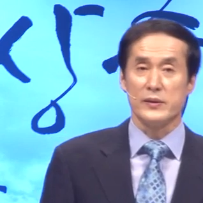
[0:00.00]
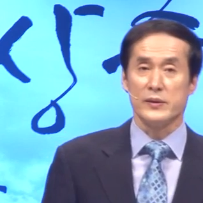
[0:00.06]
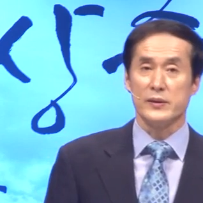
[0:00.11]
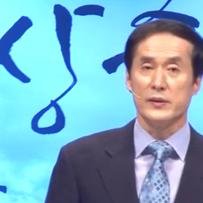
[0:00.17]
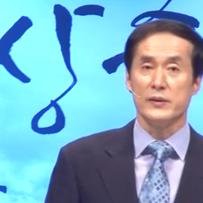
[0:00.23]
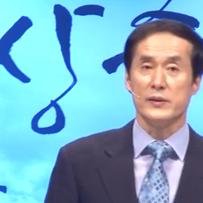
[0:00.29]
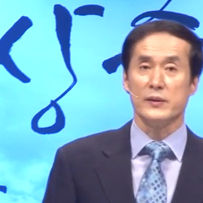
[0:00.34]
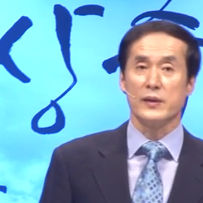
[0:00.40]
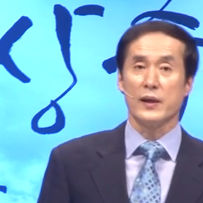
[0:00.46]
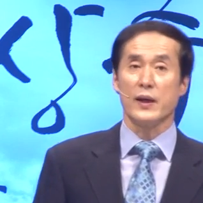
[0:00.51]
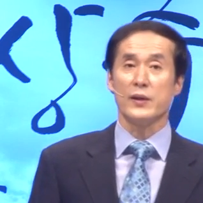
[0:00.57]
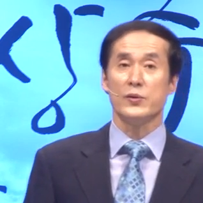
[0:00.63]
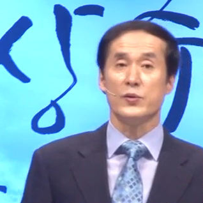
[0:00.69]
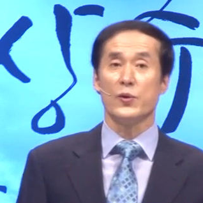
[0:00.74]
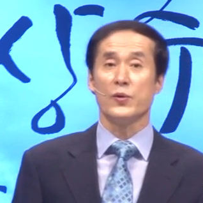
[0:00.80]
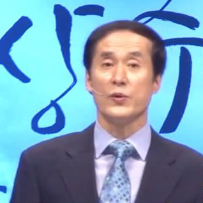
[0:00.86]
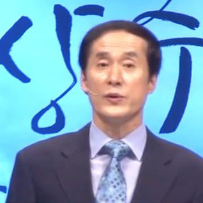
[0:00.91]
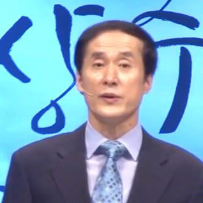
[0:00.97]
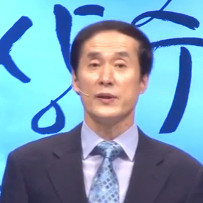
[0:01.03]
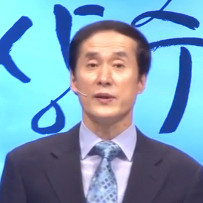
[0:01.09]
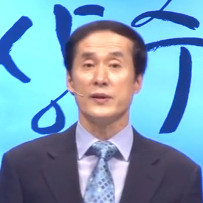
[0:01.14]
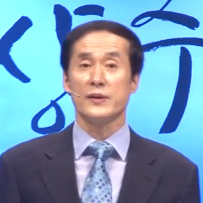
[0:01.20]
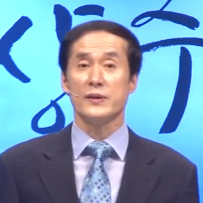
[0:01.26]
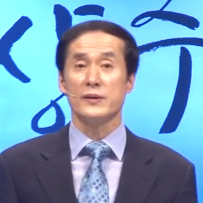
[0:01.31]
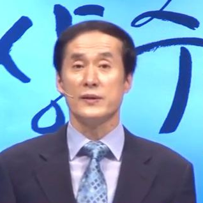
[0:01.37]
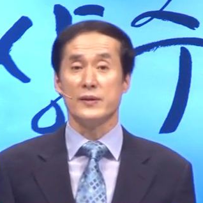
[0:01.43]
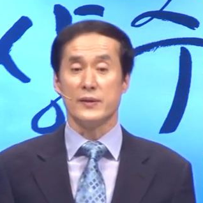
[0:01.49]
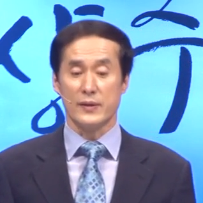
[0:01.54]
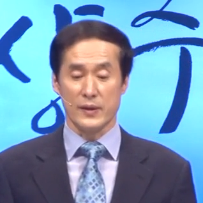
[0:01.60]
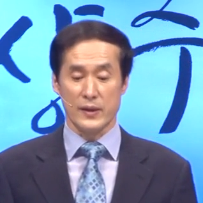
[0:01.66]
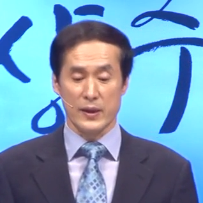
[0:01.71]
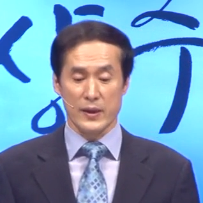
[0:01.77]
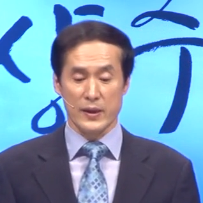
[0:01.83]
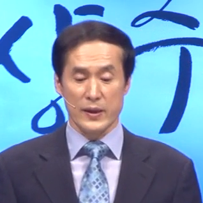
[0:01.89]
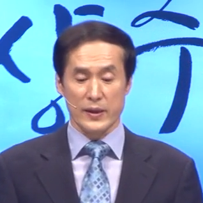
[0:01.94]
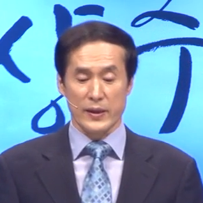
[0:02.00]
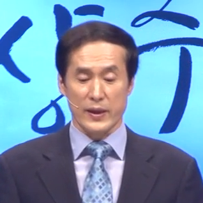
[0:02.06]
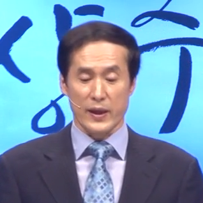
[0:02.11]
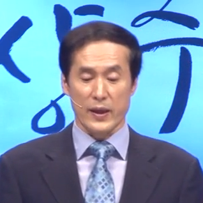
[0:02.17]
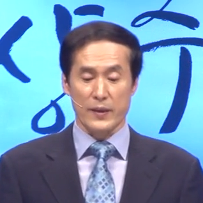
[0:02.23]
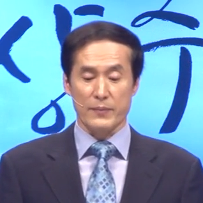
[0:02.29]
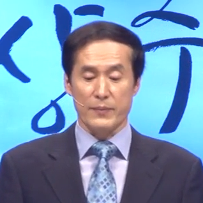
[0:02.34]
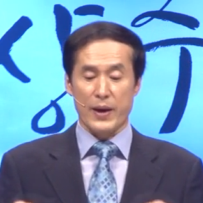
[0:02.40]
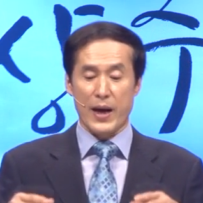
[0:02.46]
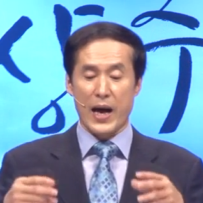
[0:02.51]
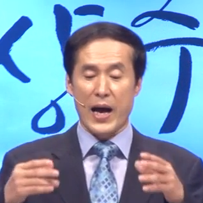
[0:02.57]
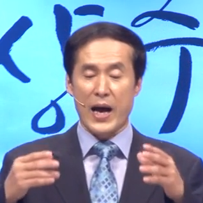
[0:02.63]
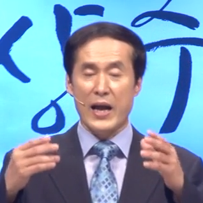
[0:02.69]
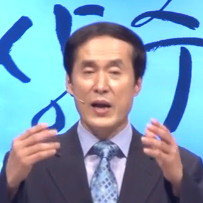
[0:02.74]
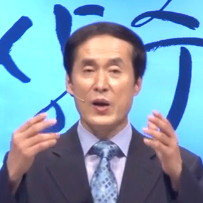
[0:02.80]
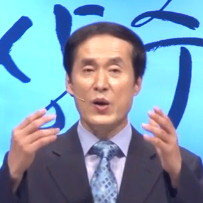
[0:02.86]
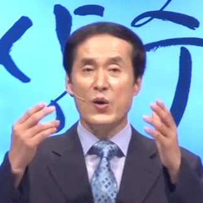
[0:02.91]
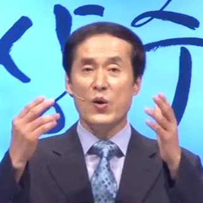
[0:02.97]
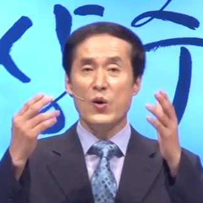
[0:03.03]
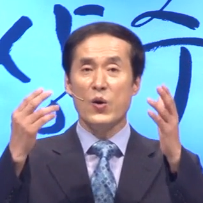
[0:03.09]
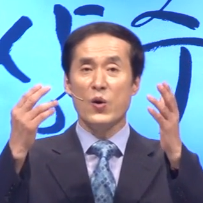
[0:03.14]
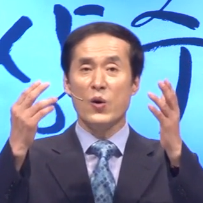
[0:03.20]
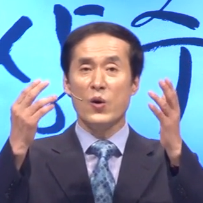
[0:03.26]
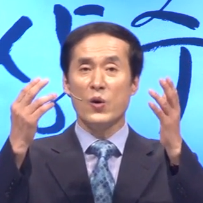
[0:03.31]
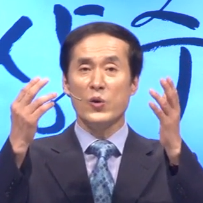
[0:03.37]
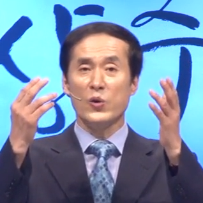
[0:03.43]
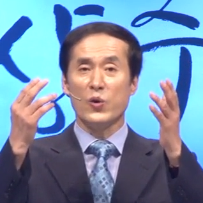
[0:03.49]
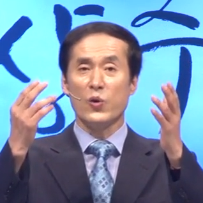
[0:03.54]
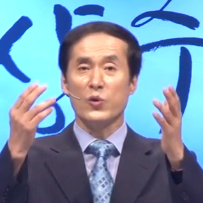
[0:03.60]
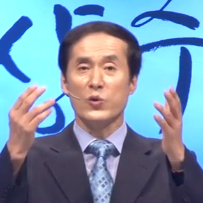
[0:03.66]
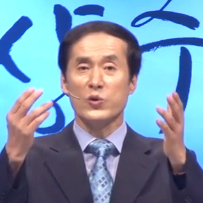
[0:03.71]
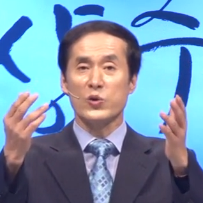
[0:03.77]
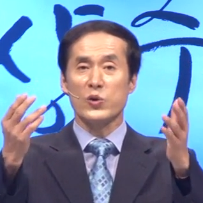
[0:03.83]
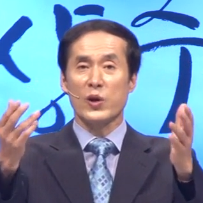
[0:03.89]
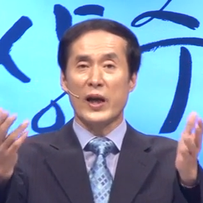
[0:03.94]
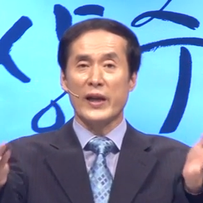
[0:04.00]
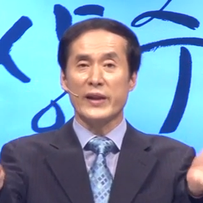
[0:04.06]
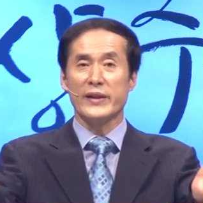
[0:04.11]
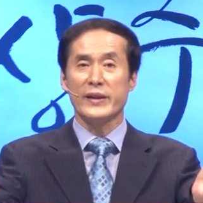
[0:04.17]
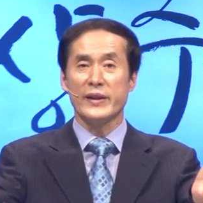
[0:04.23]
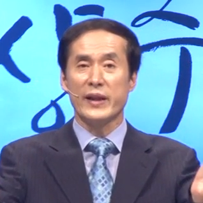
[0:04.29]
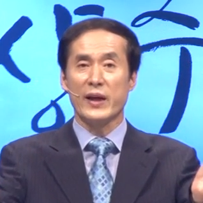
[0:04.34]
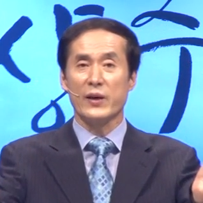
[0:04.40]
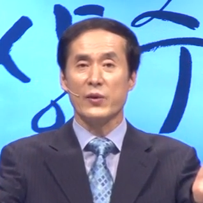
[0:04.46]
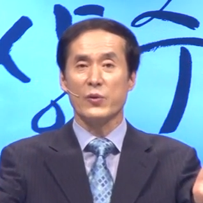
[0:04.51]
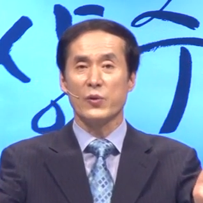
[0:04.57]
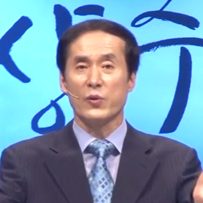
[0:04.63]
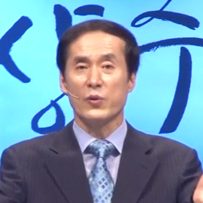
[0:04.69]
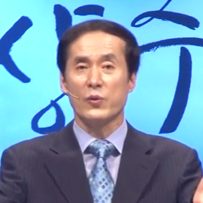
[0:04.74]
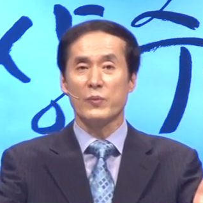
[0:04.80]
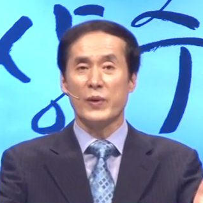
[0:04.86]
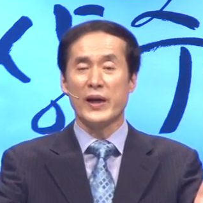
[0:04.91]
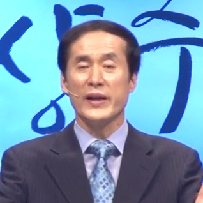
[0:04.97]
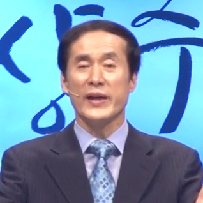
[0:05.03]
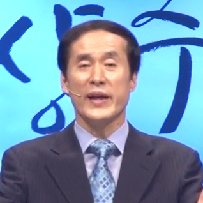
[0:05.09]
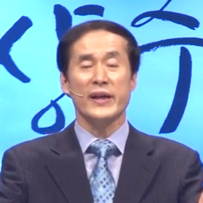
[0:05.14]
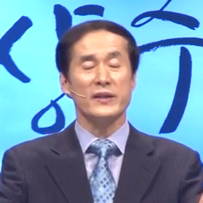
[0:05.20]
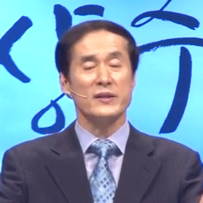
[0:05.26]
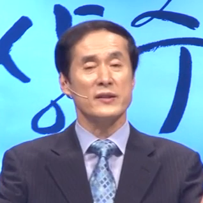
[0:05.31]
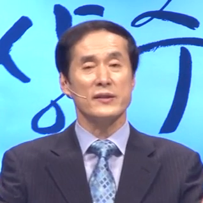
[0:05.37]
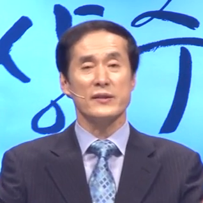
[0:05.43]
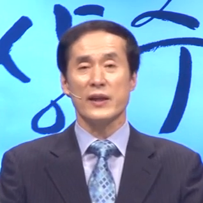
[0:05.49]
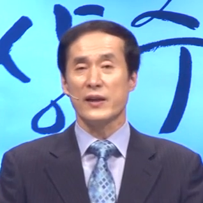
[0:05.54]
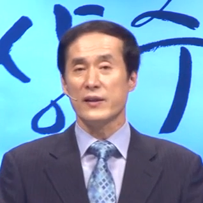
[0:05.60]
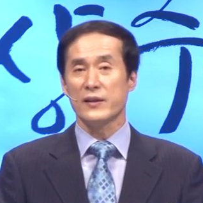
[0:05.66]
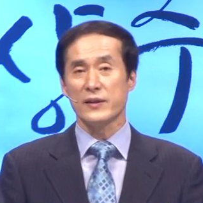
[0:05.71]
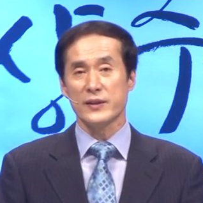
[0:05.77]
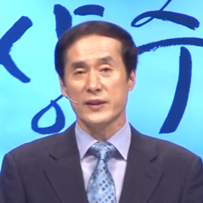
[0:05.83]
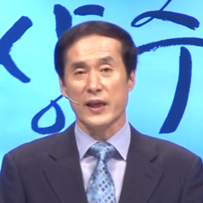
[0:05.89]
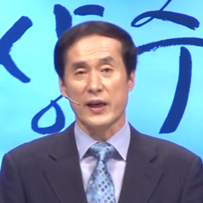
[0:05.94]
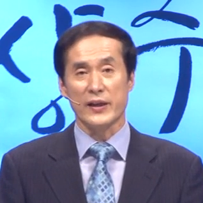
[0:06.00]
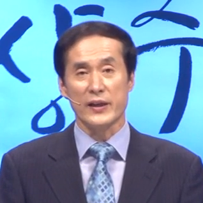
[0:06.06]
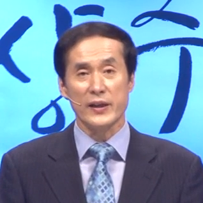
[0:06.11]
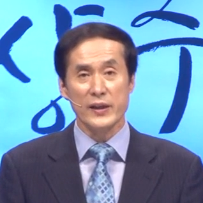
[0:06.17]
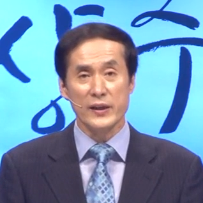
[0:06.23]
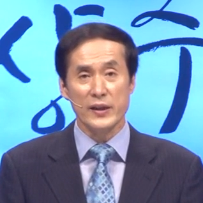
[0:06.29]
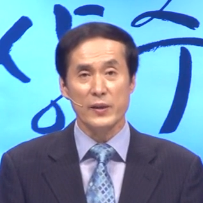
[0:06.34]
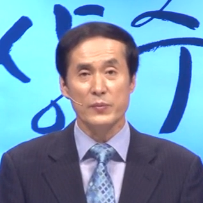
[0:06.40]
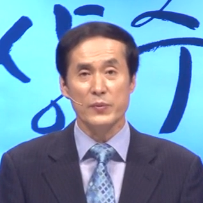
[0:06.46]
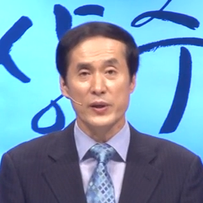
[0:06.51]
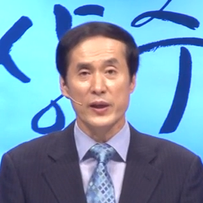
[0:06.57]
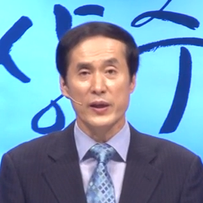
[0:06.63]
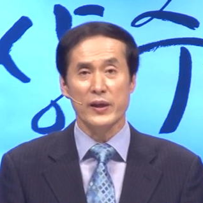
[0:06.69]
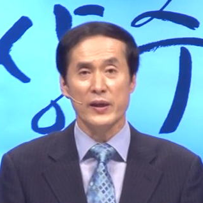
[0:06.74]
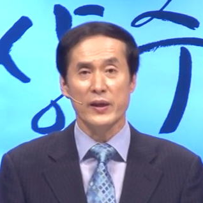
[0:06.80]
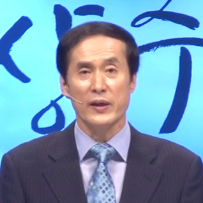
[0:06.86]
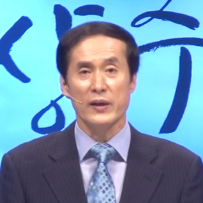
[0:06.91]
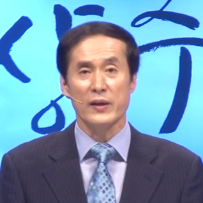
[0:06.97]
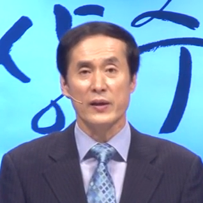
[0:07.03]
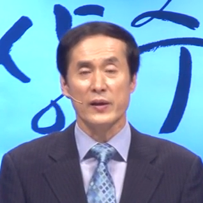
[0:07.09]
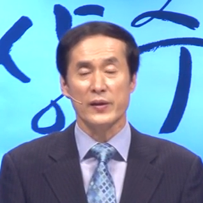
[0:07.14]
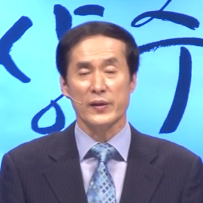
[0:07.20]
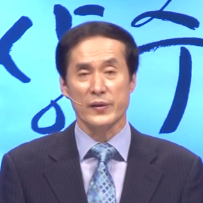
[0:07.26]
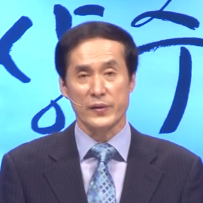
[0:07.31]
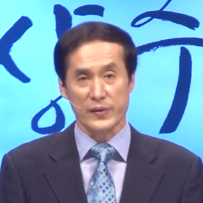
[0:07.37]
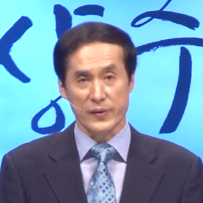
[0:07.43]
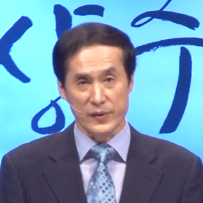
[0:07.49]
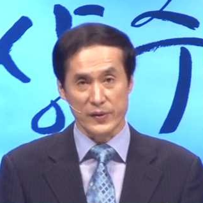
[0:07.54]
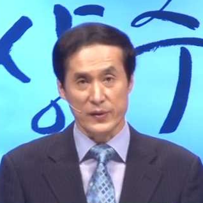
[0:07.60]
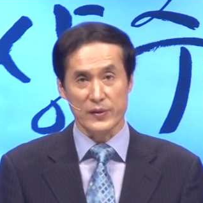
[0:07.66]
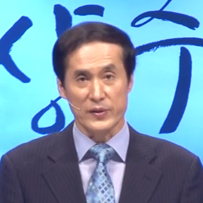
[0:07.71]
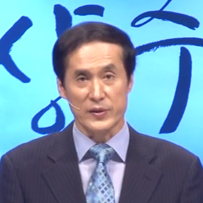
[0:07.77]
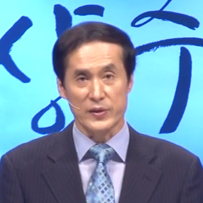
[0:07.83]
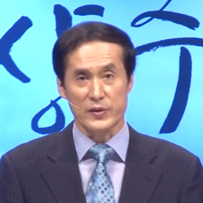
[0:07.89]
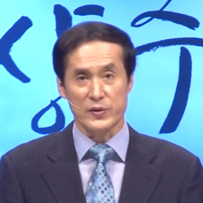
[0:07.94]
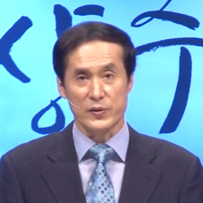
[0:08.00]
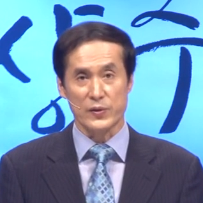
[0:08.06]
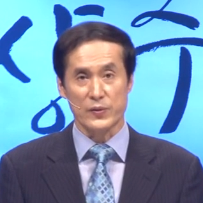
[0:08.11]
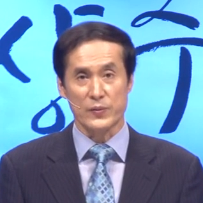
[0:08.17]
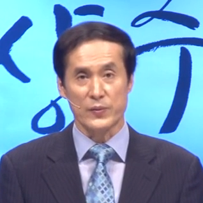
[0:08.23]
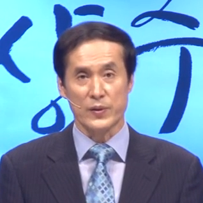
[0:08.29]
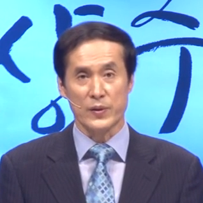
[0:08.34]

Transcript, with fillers: 진정한 용서는 내가 말로 용서한다고만 해서 되는 것이 아니기 때문에 그런 것이죠.